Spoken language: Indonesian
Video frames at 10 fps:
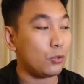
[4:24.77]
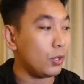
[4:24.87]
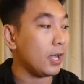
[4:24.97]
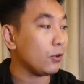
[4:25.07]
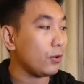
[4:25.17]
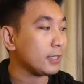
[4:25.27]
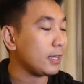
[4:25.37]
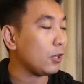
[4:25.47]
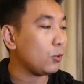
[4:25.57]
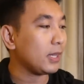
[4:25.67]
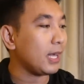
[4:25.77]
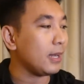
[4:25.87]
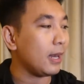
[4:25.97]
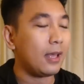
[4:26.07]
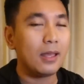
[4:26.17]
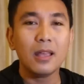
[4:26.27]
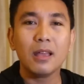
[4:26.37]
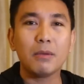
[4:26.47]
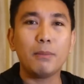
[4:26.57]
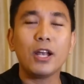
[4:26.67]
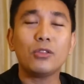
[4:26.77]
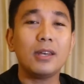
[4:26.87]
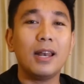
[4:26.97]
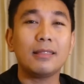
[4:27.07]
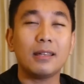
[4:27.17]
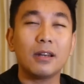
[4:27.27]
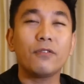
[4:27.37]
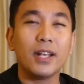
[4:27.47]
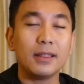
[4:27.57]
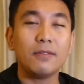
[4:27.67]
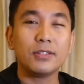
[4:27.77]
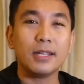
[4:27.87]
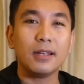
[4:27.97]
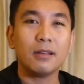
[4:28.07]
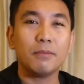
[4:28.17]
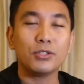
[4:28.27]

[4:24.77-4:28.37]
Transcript: dugaanku yang sangat kuat adalah memang itu adalah tender fiktif sih.